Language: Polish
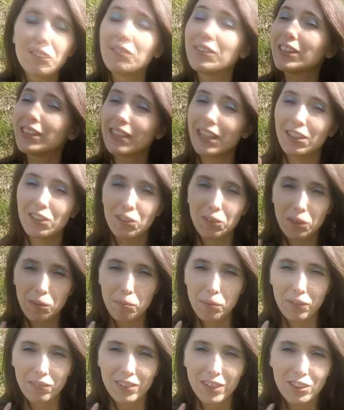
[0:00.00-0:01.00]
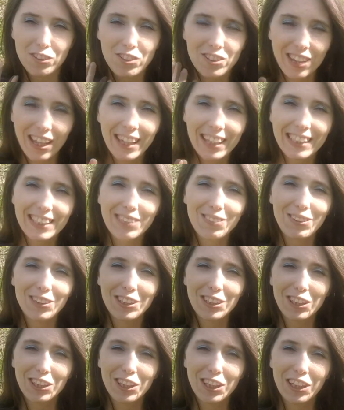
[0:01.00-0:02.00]
Wystarczą naprawdę cztery
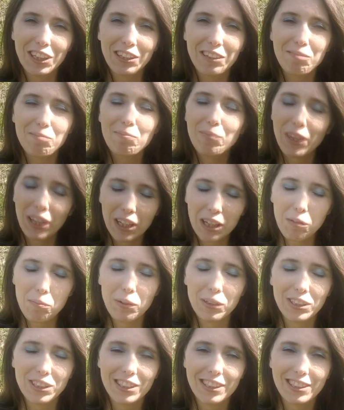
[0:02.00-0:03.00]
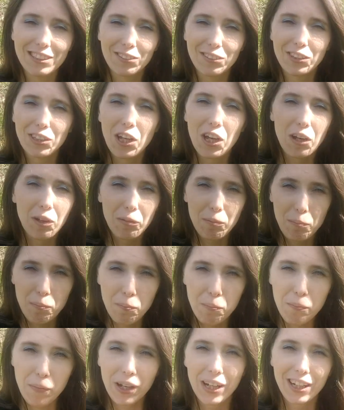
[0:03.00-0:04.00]
składniki i będzie sos
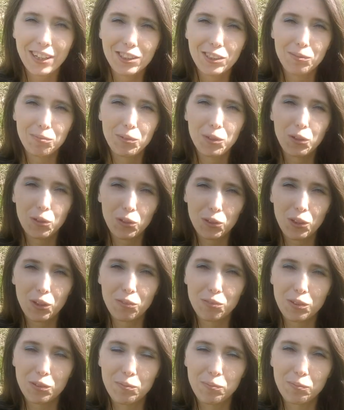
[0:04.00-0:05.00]
mega szybko gotowy.